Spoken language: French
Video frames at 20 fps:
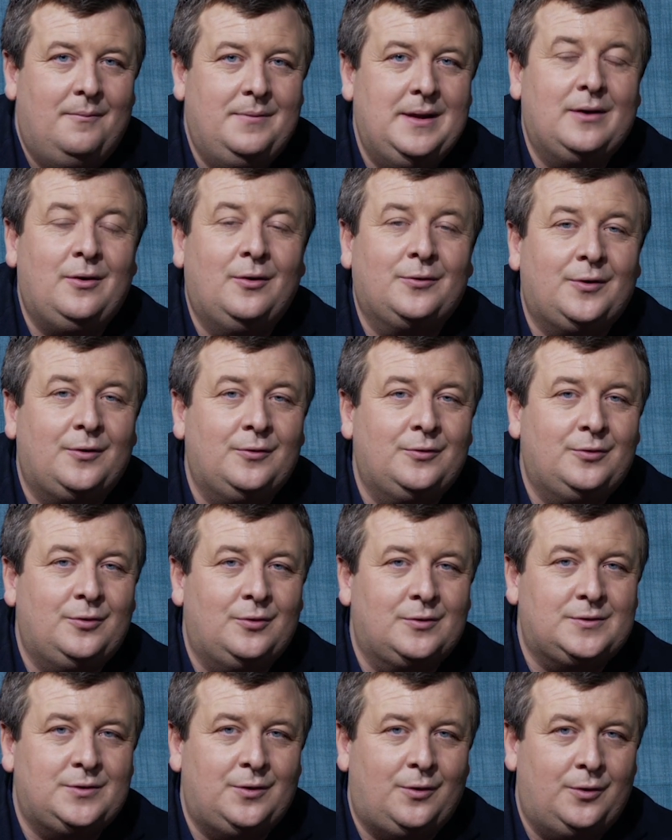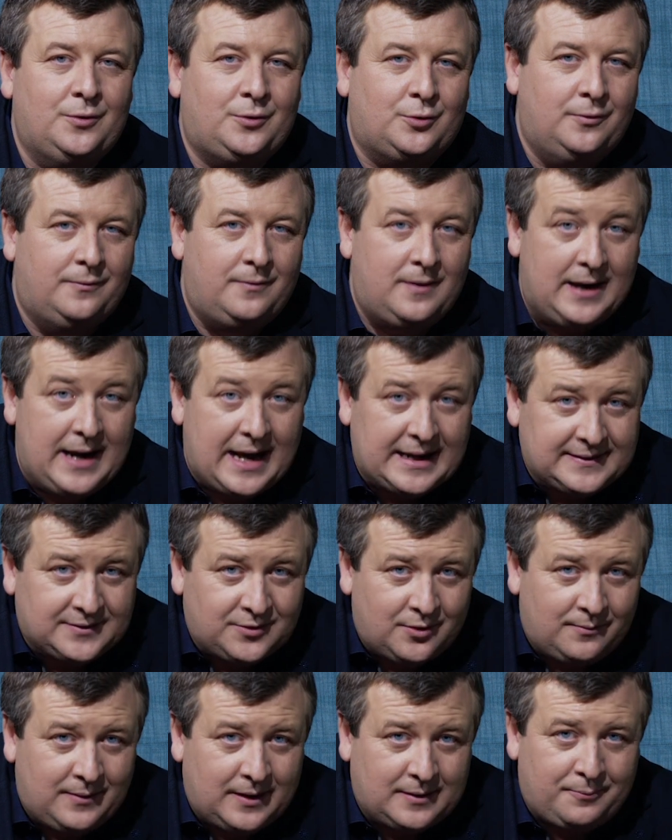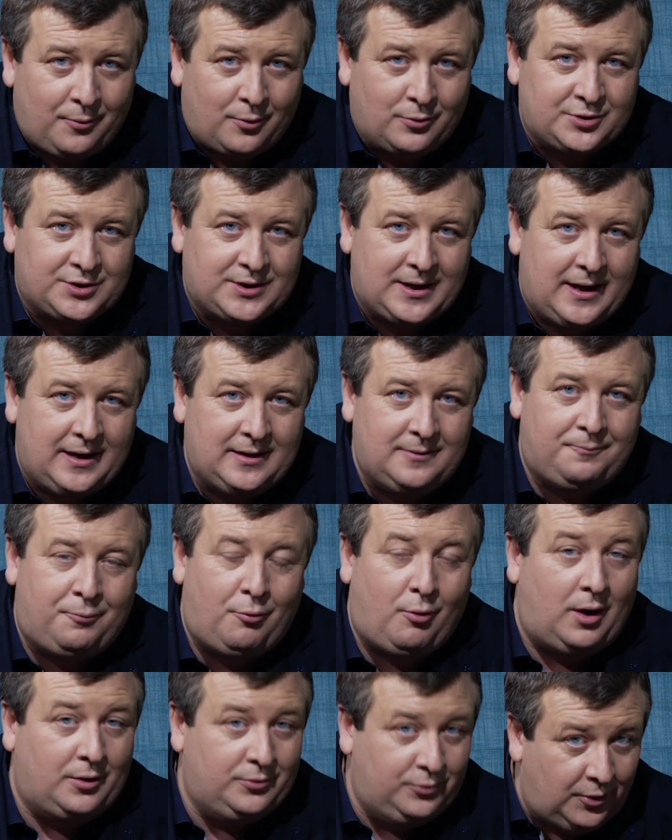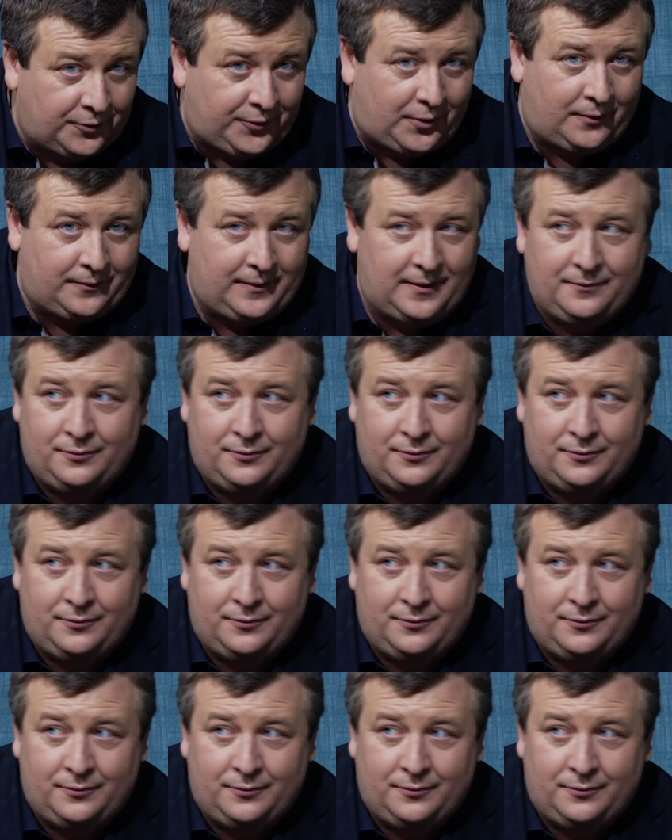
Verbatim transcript: Bien entendu, on se retrouve la semaine prochaine pour un autre